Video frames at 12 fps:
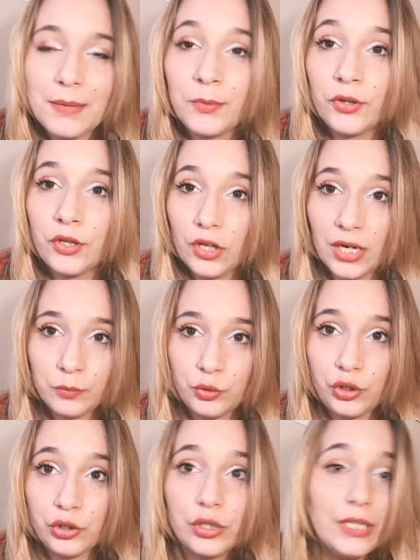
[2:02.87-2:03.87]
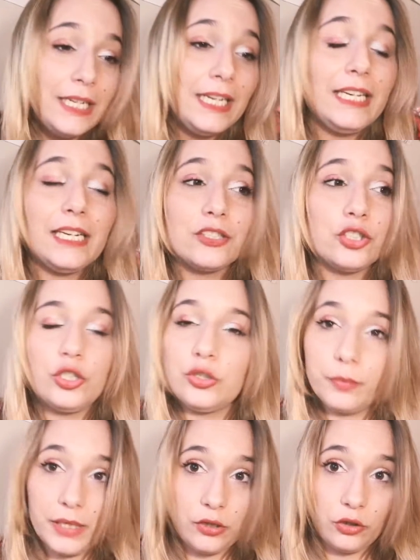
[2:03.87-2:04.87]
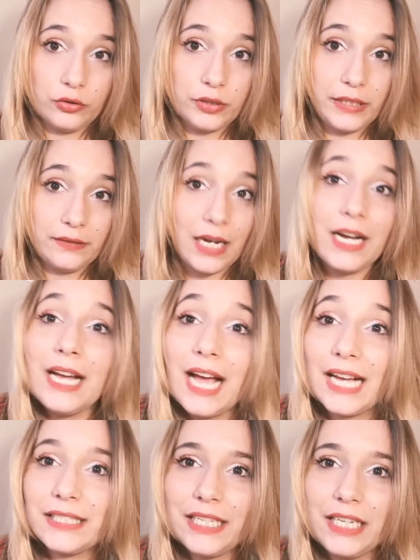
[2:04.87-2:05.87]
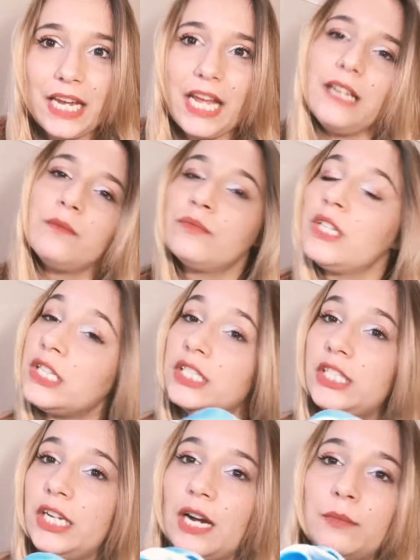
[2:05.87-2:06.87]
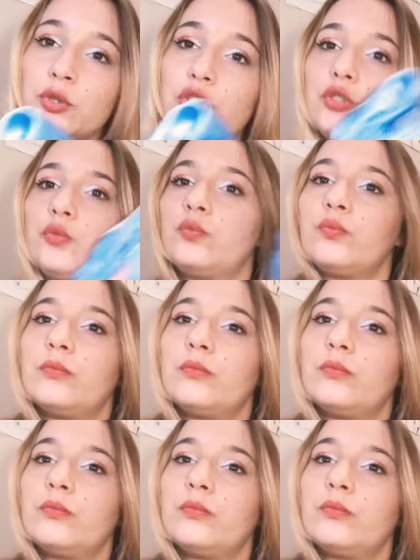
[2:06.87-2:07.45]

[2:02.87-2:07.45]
me emociona mucho y estoy súper contenta. Así que, sigamos.